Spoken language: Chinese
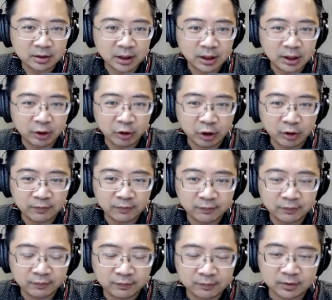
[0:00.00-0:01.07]
Ethereum
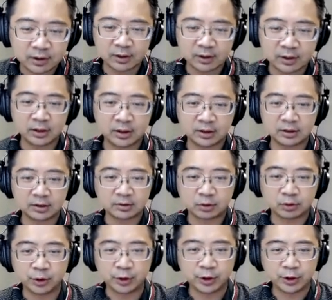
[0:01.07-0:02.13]
的
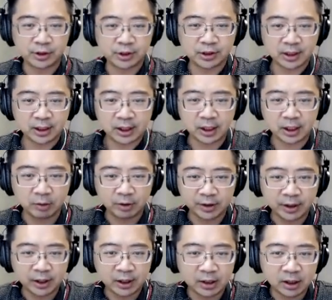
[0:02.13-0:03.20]
Twitter 进来看的话，你
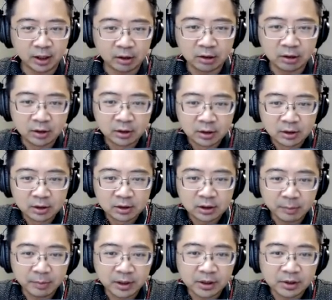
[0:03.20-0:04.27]
可以看到他们也